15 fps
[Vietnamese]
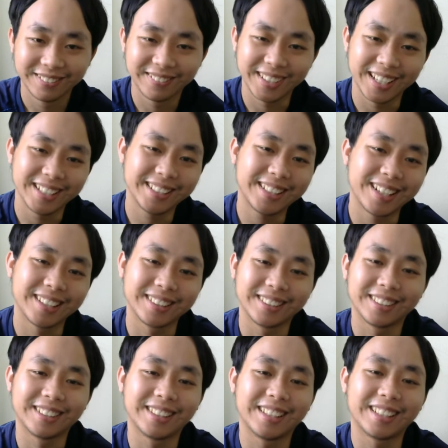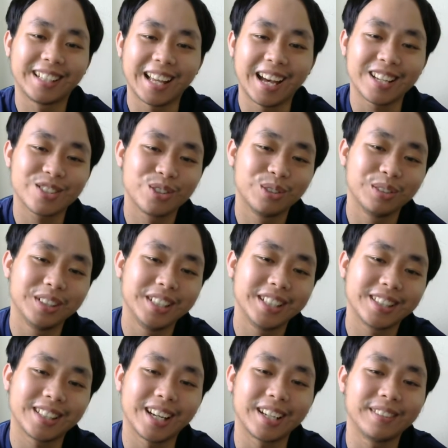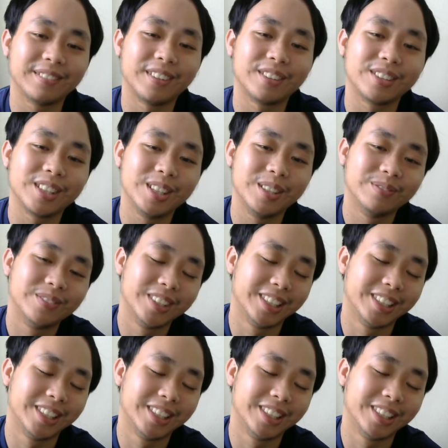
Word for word: Vậy thần nã súng liên thanh vào tim